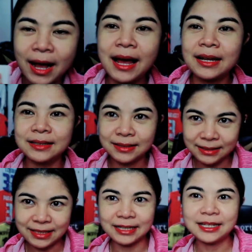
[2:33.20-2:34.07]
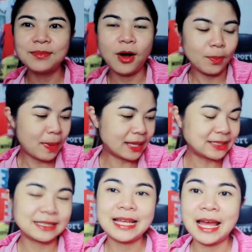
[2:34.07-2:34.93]
ว่าอย่างที่บอกไป
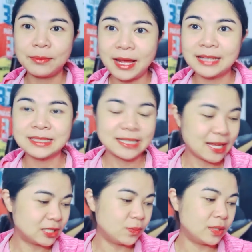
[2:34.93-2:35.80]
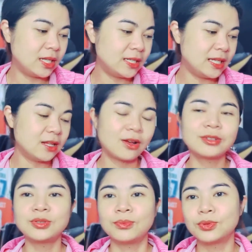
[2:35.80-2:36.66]
จัดการบริหารจัดการชีวิตได้ดีแล้ว
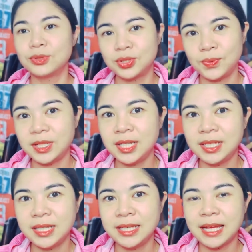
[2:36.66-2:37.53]
ก็สมดุลชีวิตได้ดี